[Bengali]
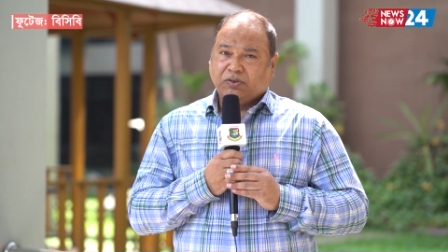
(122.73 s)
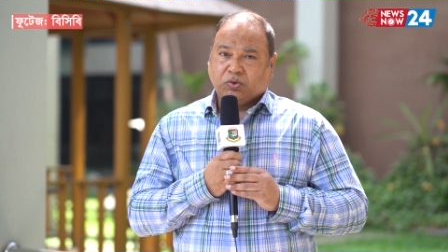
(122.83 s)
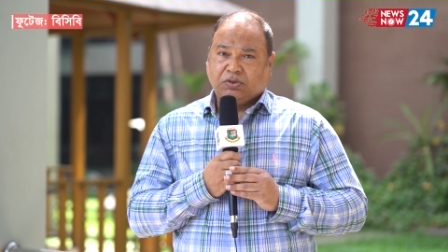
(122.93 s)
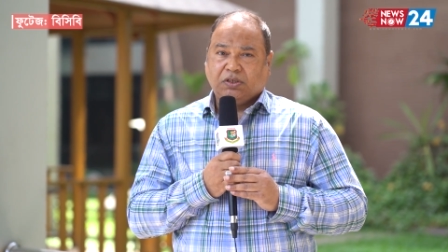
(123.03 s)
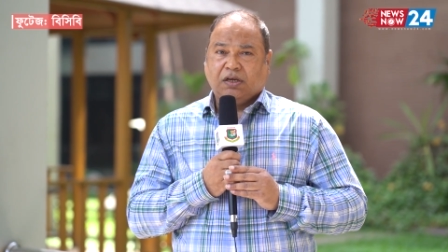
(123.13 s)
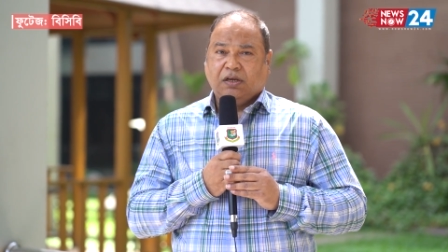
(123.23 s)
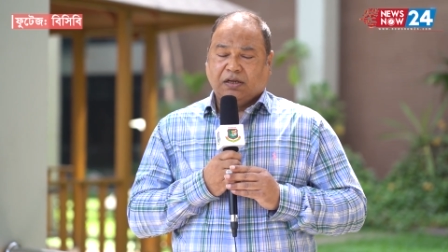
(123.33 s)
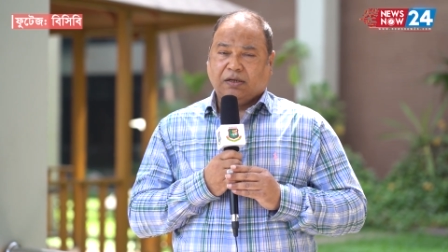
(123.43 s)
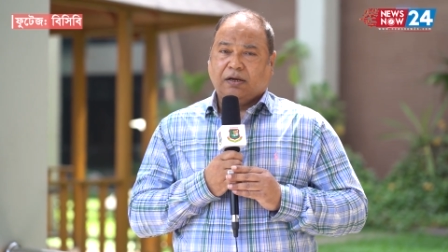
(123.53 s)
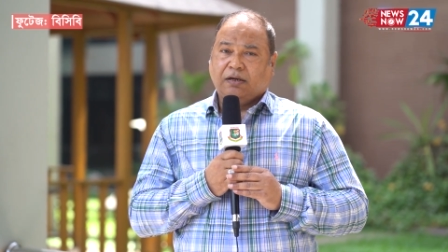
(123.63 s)
ম্যাচ হচ্ছে না
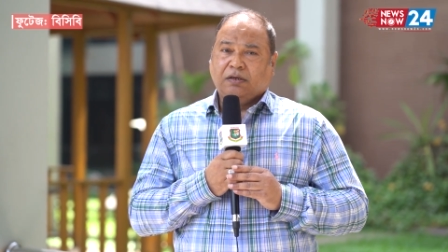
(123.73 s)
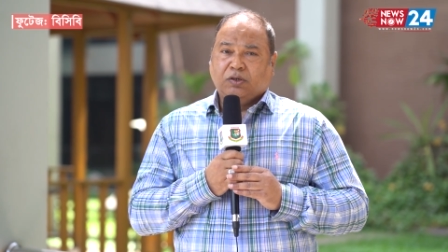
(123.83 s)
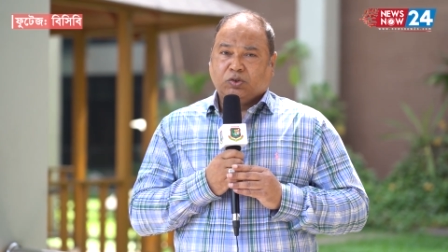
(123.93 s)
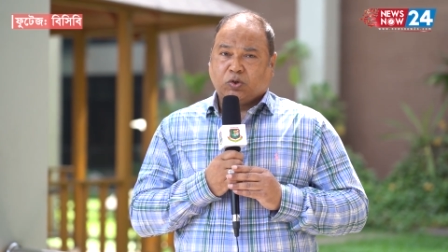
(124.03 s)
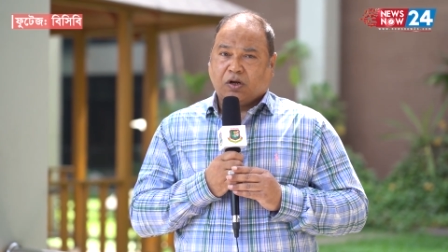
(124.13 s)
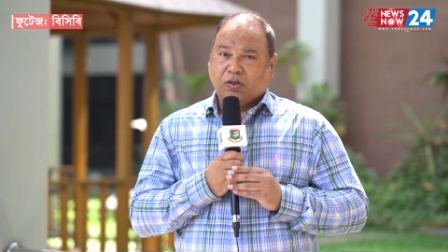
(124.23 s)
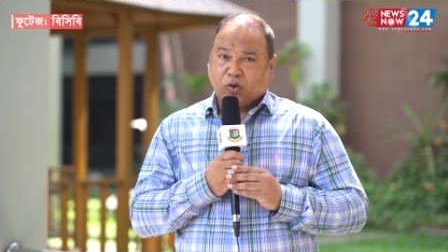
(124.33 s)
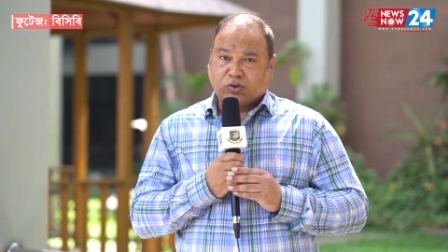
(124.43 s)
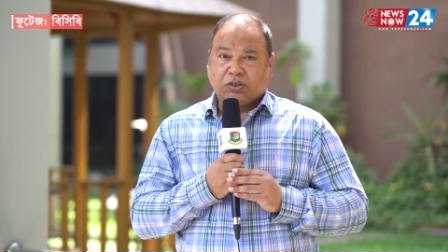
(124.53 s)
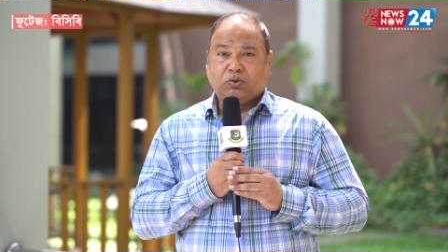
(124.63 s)
এটা সকাল
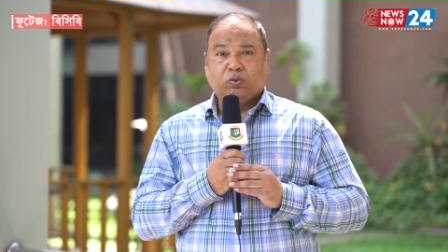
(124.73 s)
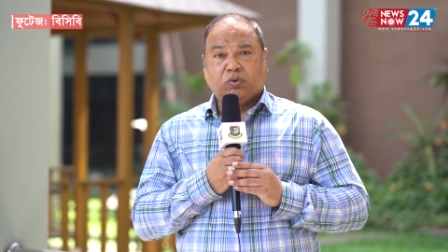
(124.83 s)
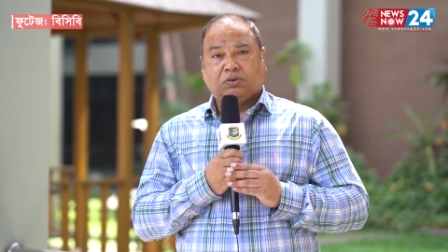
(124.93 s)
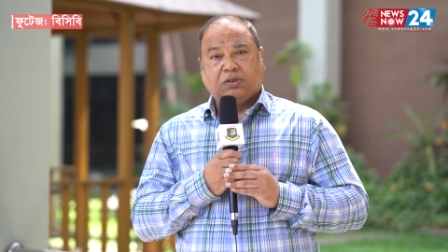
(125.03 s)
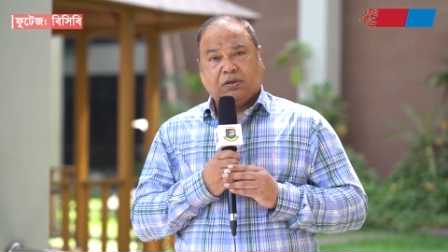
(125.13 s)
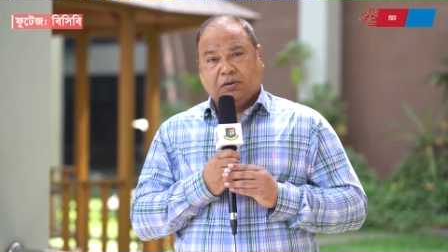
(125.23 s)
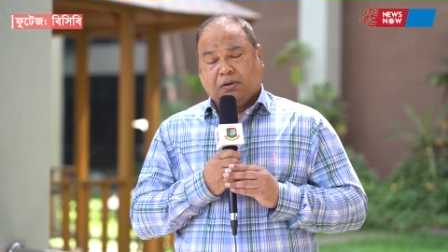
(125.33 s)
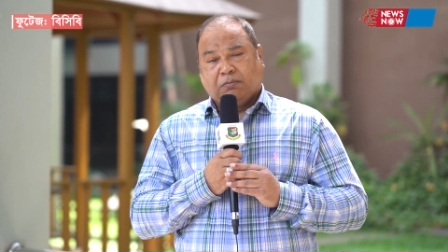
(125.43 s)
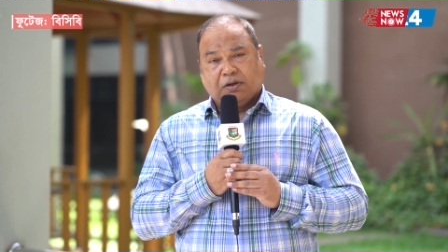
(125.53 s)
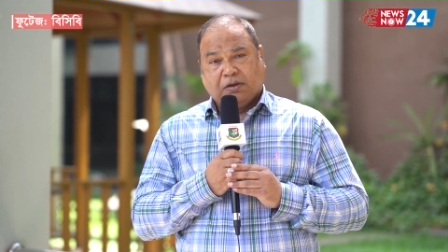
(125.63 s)
দশটায় শুরু হচ্ছে
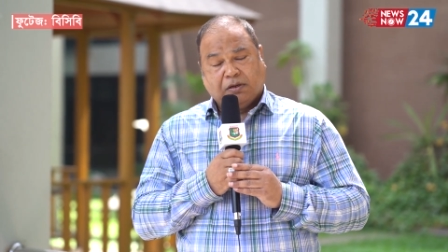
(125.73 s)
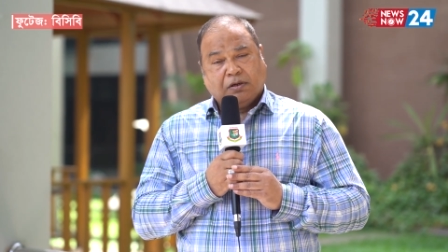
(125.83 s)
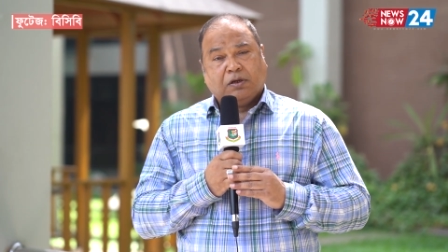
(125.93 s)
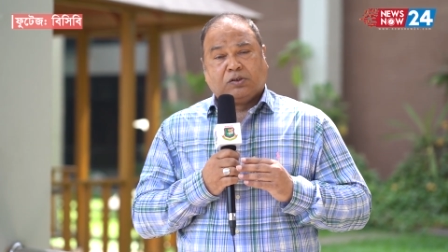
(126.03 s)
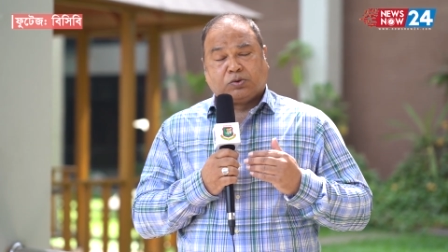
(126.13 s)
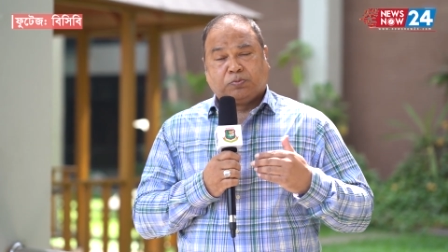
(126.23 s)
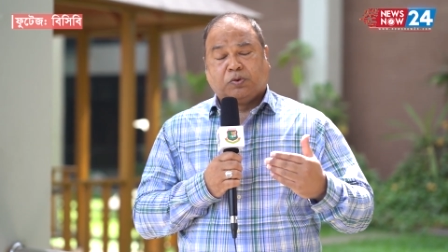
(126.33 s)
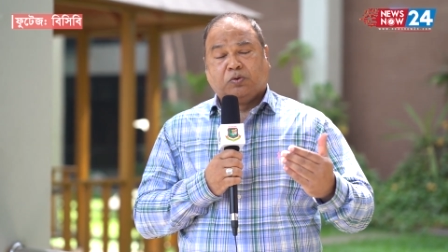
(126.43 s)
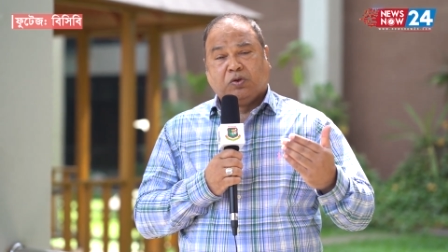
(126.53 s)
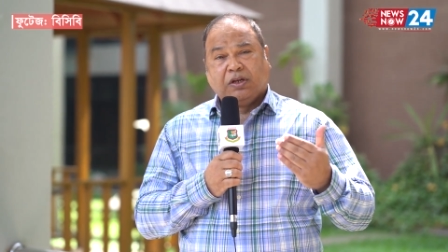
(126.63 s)
মানে
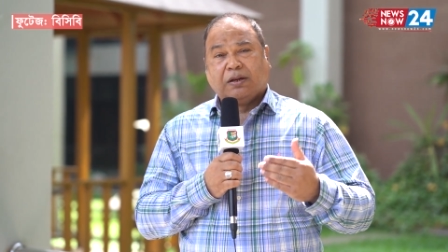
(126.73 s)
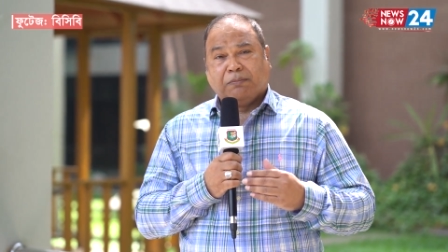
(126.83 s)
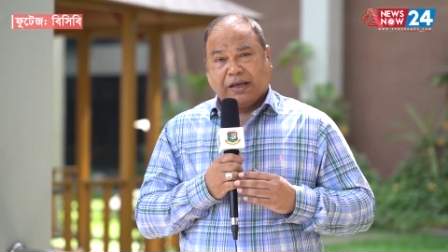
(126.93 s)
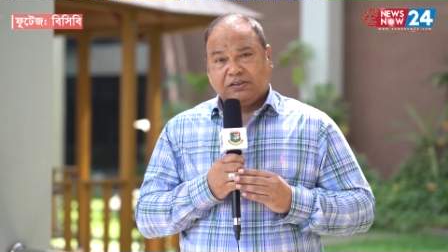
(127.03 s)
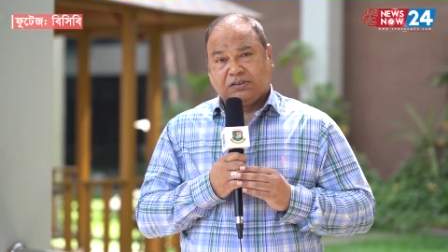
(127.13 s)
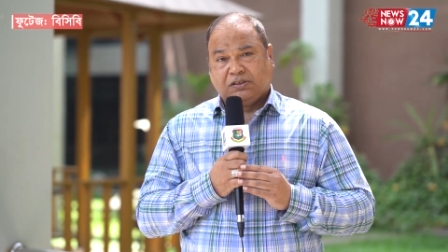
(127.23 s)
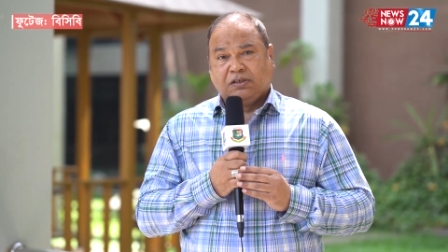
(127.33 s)
পুরো দিনের ম্যাচ